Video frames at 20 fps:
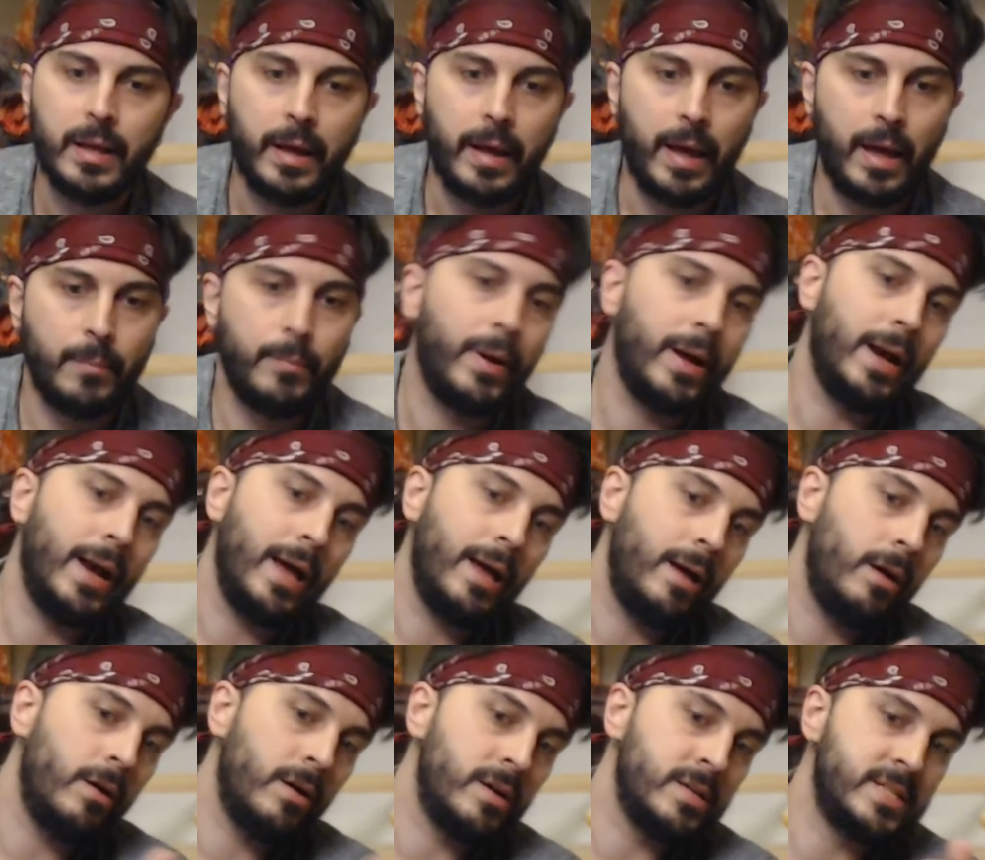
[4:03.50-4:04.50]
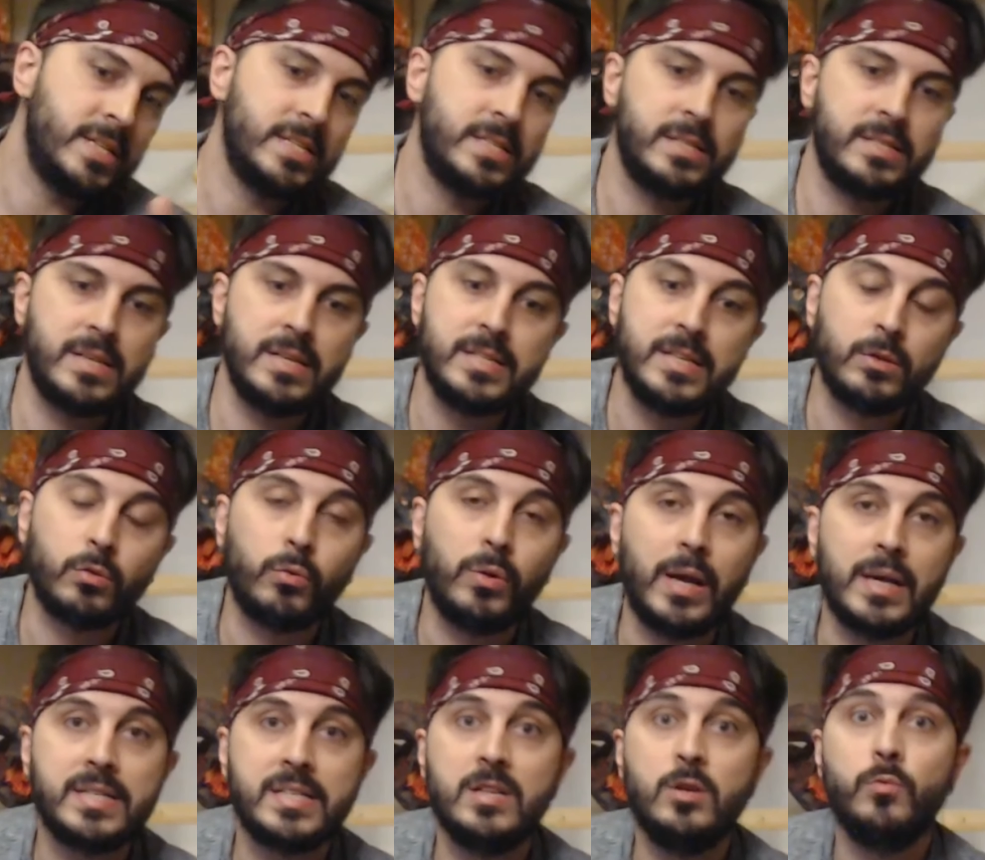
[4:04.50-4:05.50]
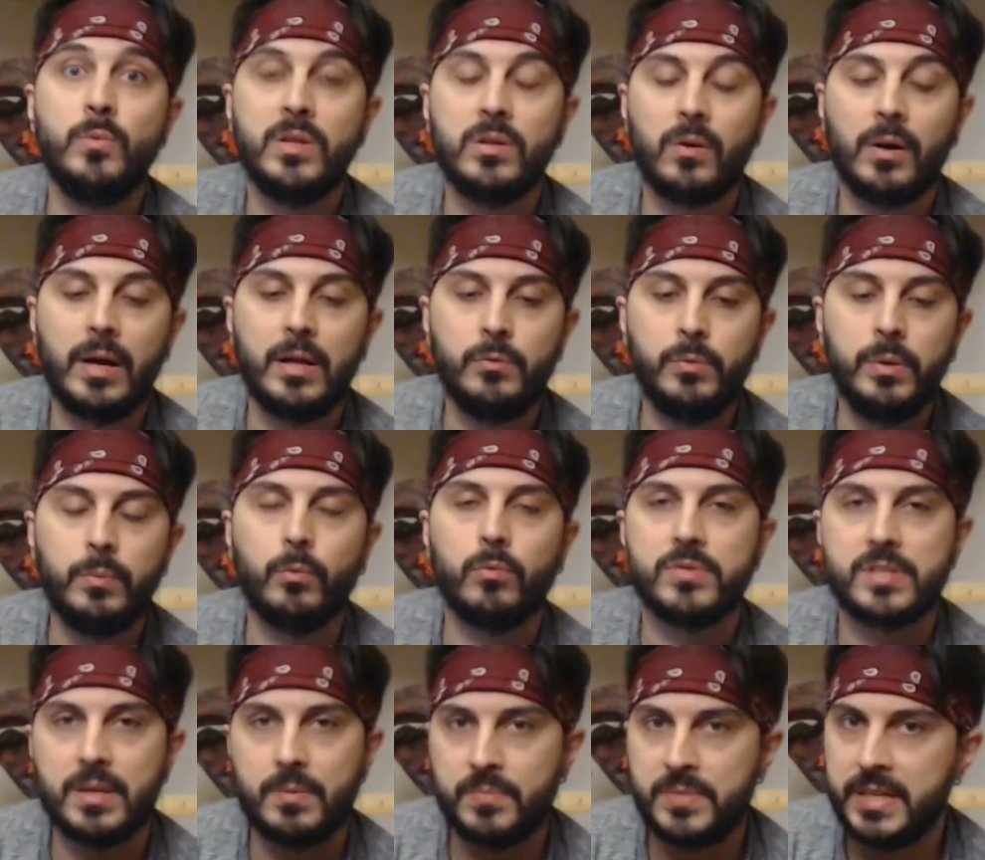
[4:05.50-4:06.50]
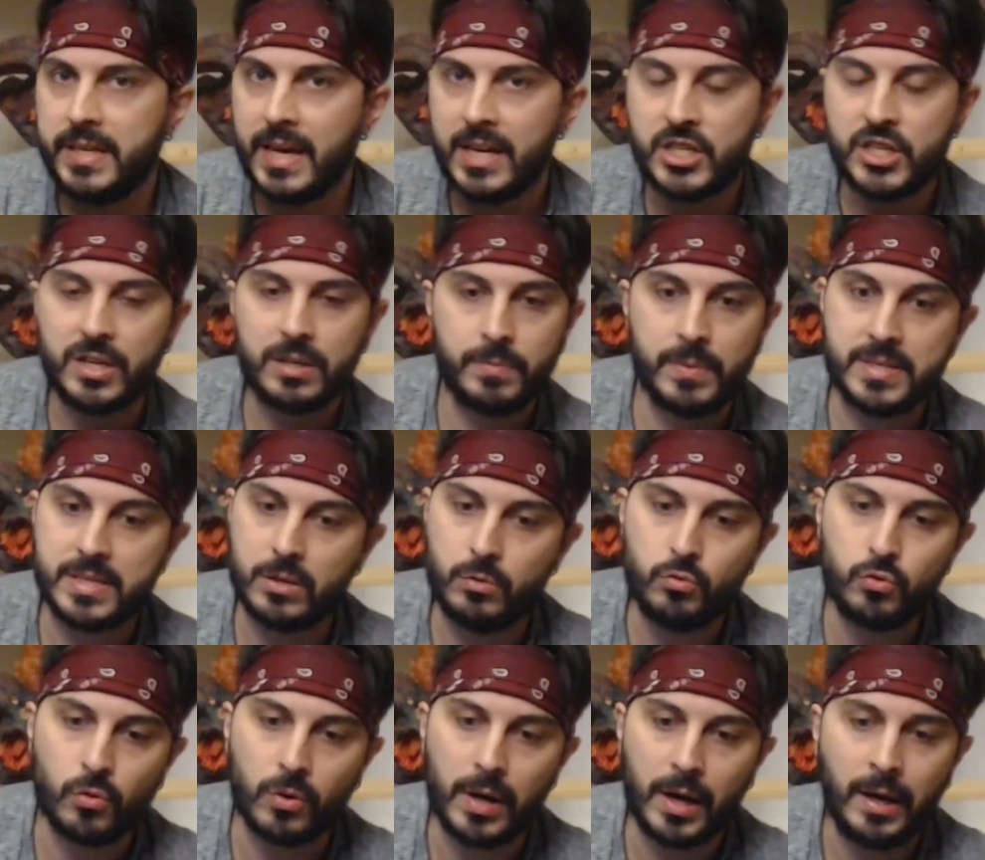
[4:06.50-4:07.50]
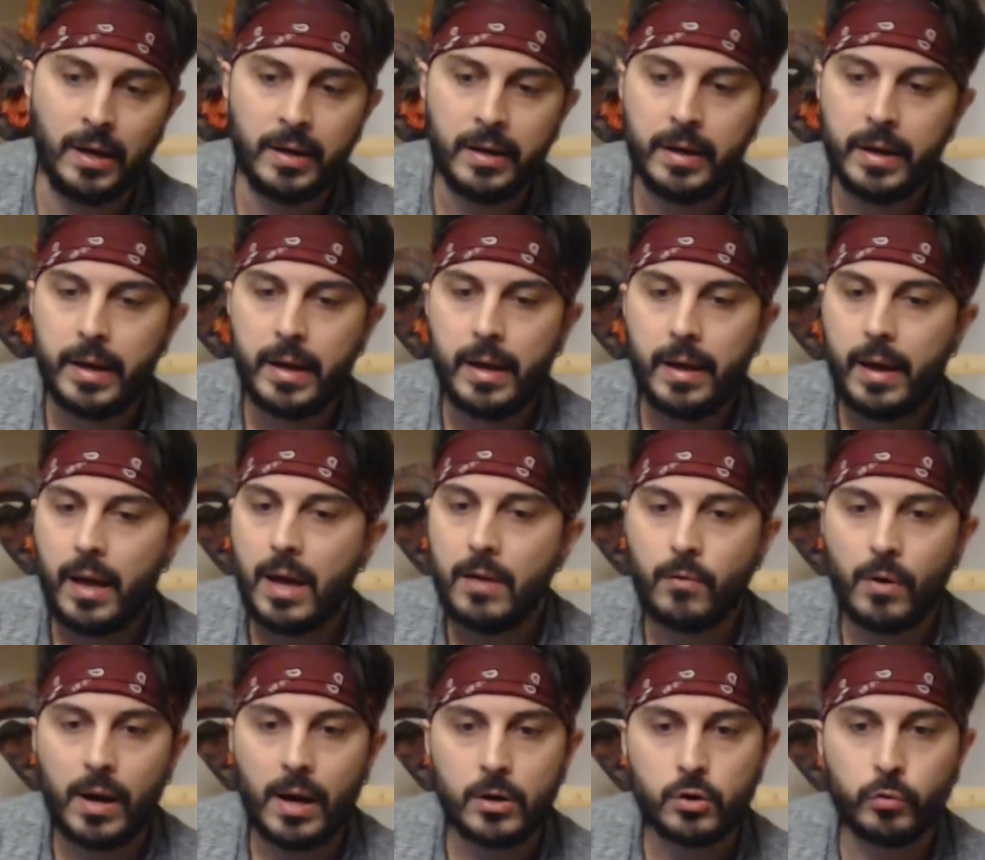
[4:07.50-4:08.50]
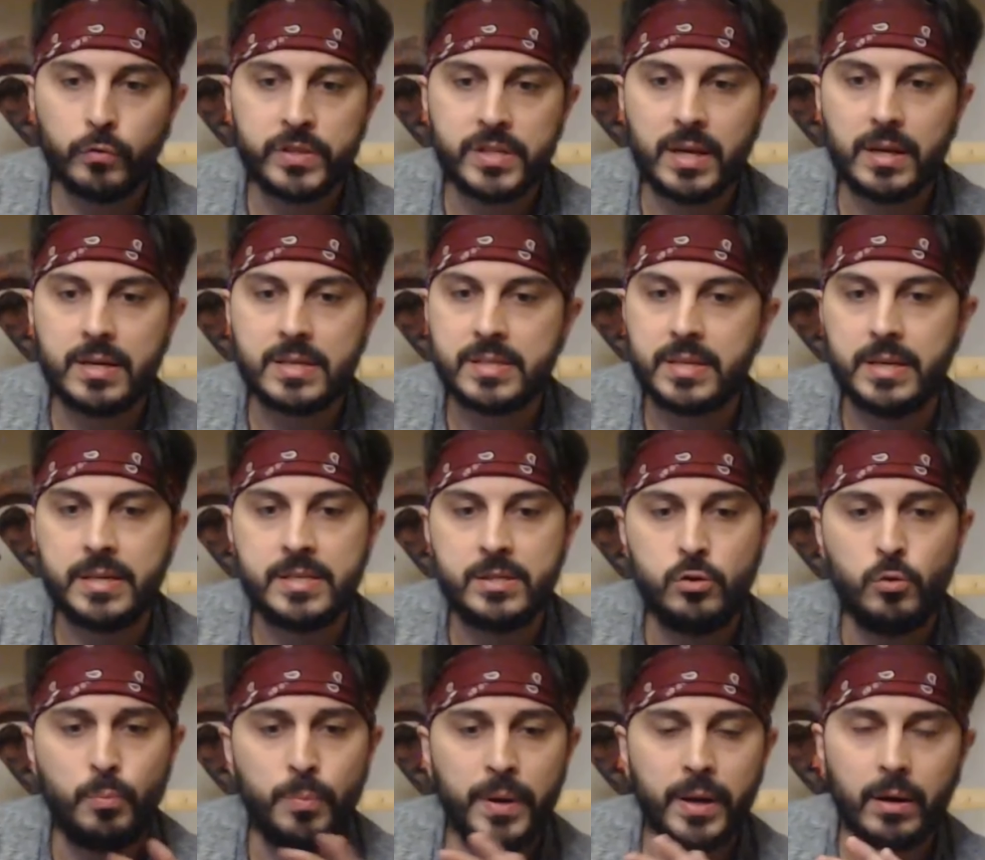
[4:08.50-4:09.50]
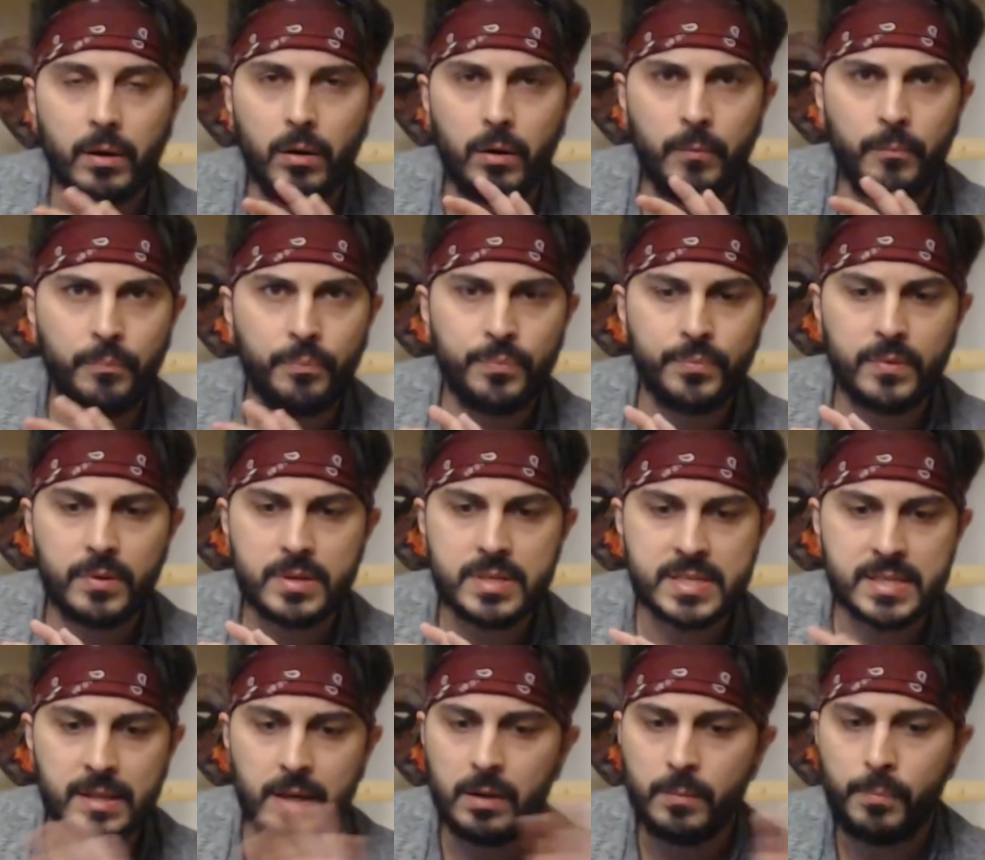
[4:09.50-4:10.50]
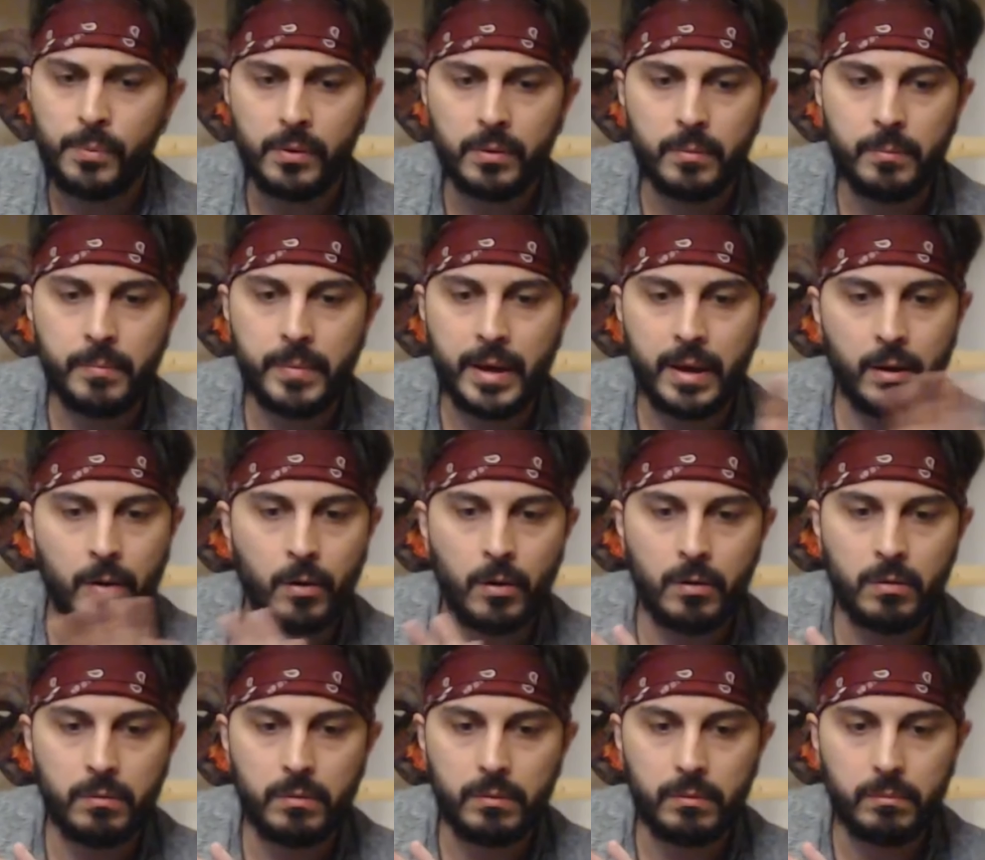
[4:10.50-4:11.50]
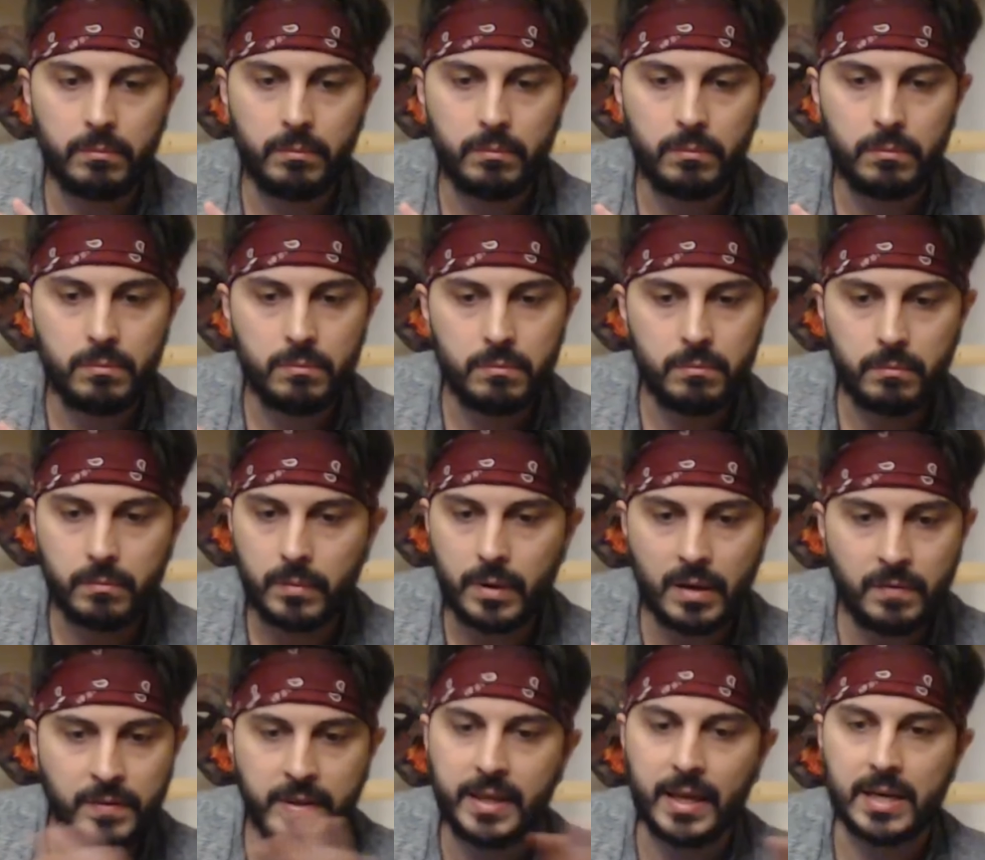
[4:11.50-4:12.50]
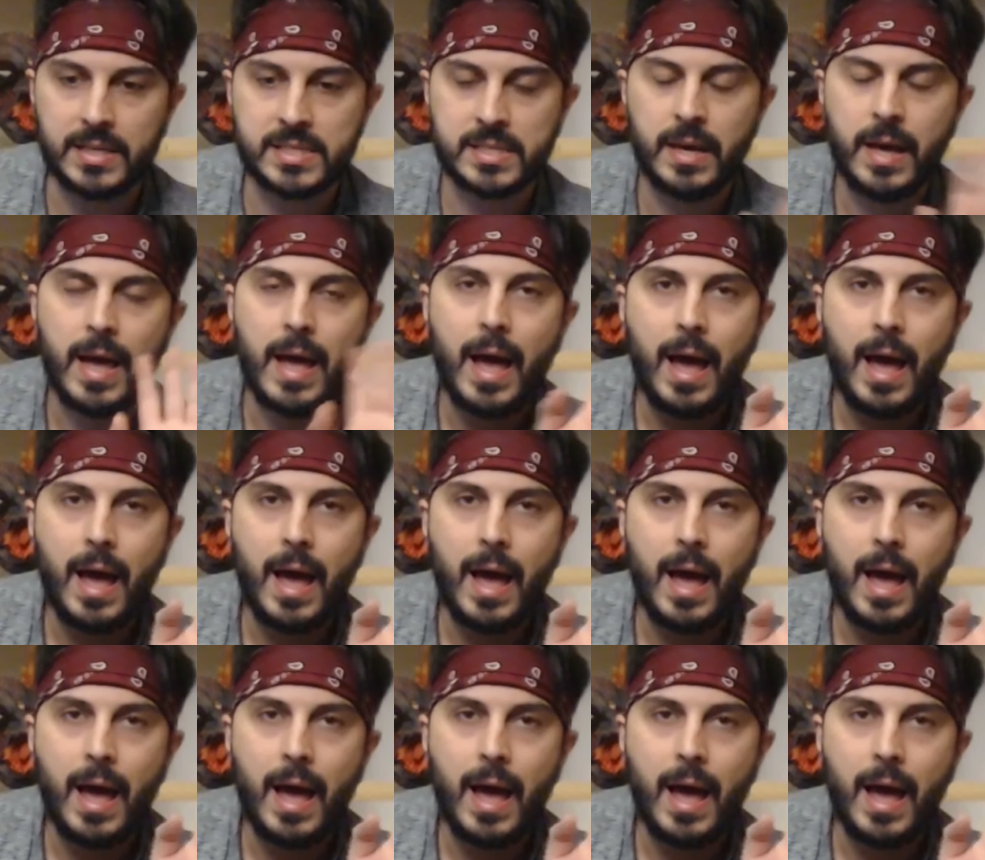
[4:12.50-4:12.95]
et eh ben là, euh, ces, citrouilles-là s'illuminent dans la nuit, bon c'est un petit gadget, mais c'est toujours là, et voilà, je trouve que c'est super euh, simple, mais efficace.